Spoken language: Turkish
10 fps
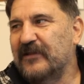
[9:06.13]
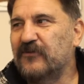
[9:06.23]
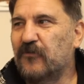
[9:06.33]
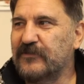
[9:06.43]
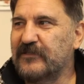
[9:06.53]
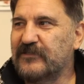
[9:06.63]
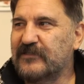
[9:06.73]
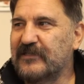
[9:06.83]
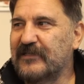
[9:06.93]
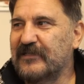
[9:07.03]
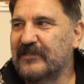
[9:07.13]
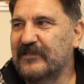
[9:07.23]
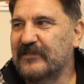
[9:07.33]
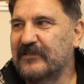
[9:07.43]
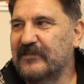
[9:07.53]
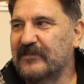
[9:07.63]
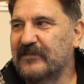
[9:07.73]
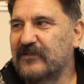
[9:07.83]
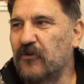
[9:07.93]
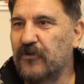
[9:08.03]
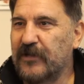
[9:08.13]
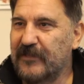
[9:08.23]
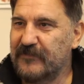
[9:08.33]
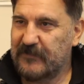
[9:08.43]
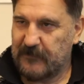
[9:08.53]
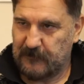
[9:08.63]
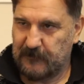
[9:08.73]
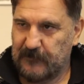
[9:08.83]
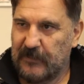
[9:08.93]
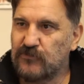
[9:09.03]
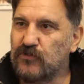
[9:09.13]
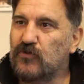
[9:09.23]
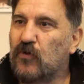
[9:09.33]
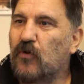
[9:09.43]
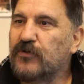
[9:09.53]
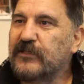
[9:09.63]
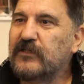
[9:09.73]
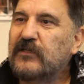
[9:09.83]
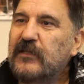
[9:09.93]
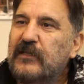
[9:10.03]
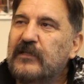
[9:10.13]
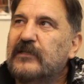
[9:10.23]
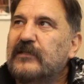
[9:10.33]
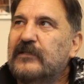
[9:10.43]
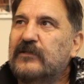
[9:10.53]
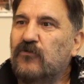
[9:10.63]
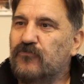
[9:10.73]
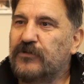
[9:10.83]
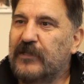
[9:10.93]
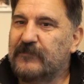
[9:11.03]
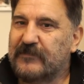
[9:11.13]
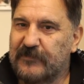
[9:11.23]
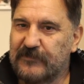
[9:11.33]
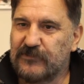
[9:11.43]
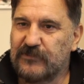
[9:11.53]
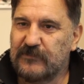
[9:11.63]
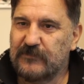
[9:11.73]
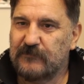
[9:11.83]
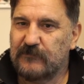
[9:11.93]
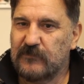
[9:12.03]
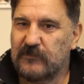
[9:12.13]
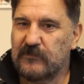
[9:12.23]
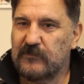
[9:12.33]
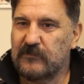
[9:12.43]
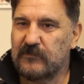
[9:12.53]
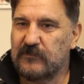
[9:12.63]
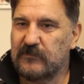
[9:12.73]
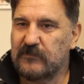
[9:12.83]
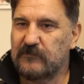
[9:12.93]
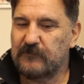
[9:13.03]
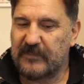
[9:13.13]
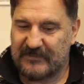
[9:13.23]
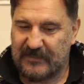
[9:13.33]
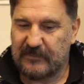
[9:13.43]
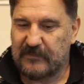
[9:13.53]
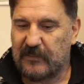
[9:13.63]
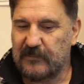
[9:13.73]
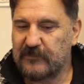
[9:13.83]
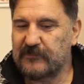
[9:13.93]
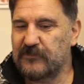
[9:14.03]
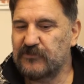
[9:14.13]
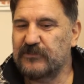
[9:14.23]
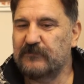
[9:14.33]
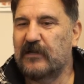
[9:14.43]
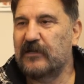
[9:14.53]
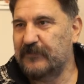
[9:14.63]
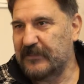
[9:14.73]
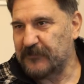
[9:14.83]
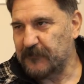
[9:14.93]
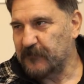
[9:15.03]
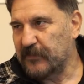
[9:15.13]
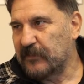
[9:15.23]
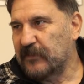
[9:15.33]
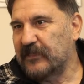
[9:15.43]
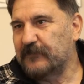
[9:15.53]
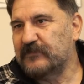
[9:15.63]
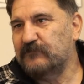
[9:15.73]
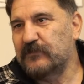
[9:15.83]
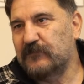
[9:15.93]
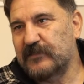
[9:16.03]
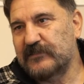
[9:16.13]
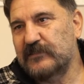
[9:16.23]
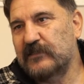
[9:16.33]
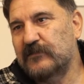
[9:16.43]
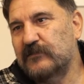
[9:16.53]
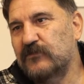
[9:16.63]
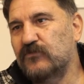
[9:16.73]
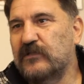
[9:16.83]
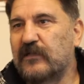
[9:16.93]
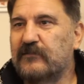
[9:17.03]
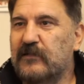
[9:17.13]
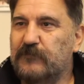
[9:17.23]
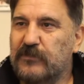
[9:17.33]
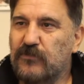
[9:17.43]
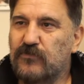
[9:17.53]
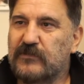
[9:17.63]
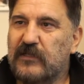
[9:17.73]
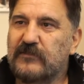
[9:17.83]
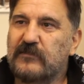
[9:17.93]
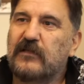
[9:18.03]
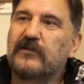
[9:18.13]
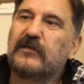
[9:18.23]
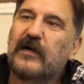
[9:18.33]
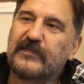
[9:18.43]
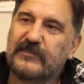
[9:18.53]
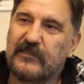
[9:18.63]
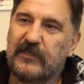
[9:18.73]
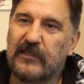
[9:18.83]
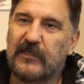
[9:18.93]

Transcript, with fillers: Ve orada işte e, öğrendiğim, çünkü oradaki e, o dönemde tanıştığım e, meslek arkadaşlarım, abilerim, hepsi Mimar Sinan, Güzel Tatbiki, Güzel Sanatlar, Gazi